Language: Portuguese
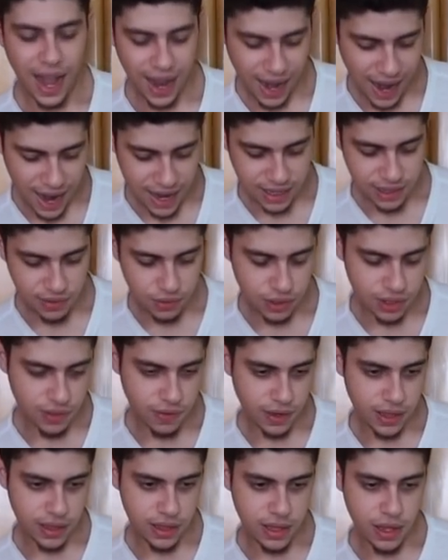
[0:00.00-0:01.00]
a carta, você
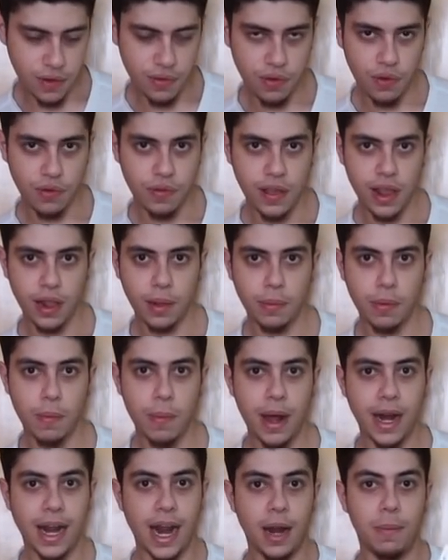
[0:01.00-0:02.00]
vai devolver ela pro
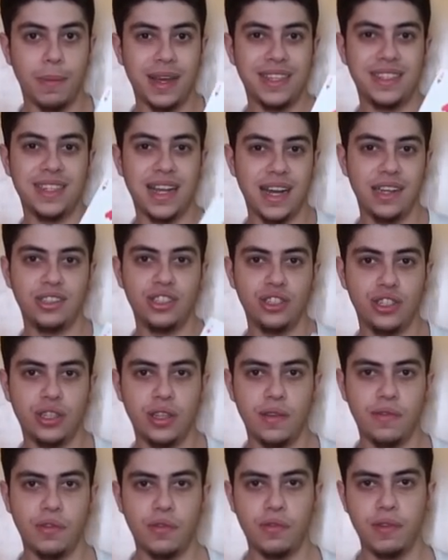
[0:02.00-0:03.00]
baralho, mas antes de
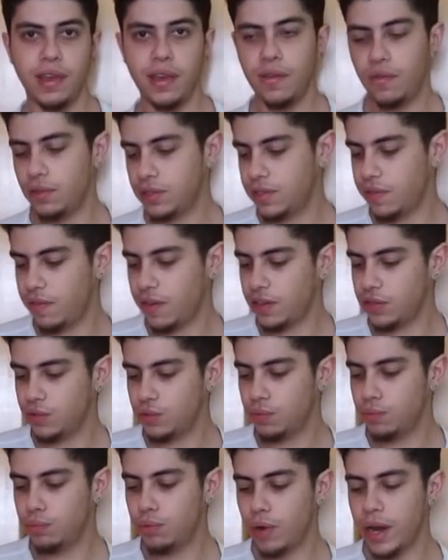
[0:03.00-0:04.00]
devolver, você faz
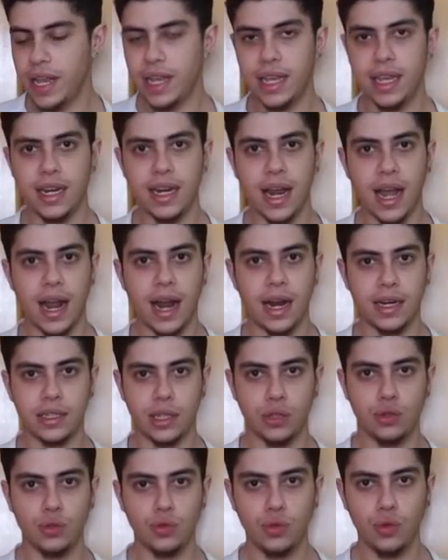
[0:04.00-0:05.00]
um break na
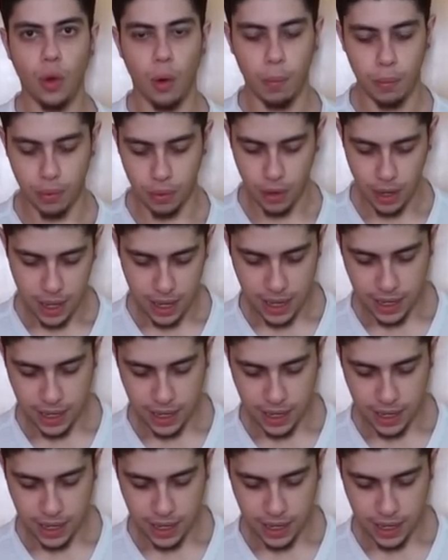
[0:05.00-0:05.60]
carta do topo.